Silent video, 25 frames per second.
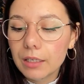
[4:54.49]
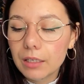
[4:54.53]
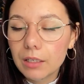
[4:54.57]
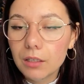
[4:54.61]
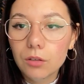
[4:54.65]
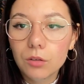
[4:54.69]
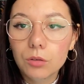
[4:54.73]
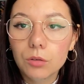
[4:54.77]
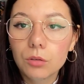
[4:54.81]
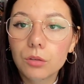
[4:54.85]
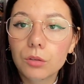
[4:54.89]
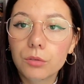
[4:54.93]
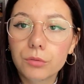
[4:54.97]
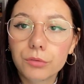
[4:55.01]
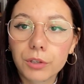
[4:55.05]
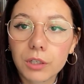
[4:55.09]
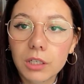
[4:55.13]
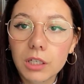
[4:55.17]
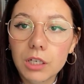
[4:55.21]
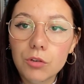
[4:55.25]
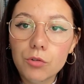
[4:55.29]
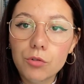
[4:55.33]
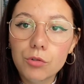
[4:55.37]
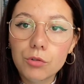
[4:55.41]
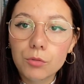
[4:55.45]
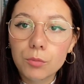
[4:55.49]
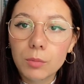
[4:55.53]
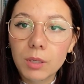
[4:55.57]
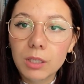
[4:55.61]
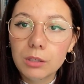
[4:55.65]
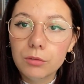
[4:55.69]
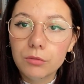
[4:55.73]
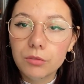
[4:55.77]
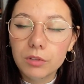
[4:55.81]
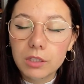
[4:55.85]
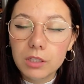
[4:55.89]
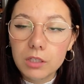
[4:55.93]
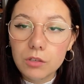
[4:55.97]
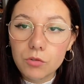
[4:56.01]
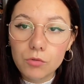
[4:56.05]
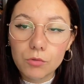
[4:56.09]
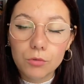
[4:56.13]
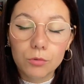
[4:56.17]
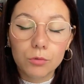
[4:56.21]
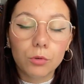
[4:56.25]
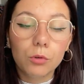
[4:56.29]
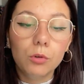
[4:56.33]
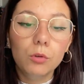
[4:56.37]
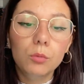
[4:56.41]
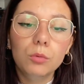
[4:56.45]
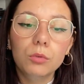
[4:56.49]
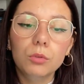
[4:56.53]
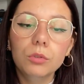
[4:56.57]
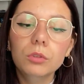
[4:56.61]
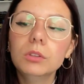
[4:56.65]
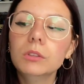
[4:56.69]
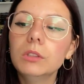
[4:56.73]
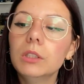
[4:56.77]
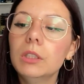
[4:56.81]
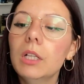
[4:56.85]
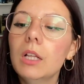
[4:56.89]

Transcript: Et euh, enfin, il est juste magnifique, il est juste trop beau.